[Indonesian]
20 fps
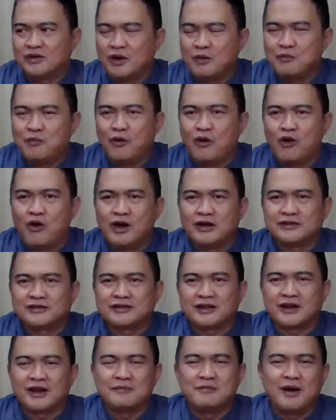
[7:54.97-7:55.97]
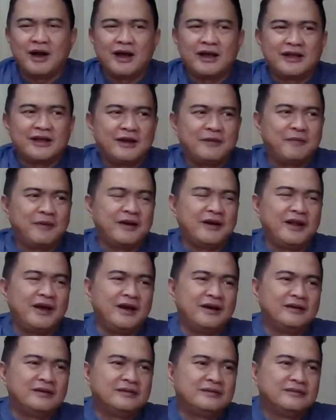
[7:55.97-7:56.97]
kebohongan terlebay
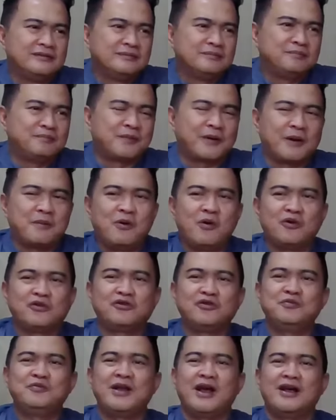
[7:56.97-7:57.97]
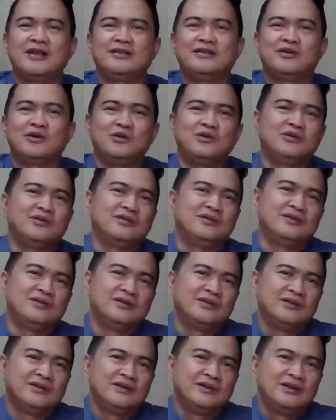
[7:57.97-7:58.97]
kepada Prabowo Subianto.
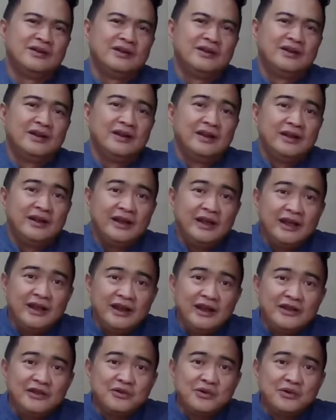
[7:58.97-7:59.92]
Ini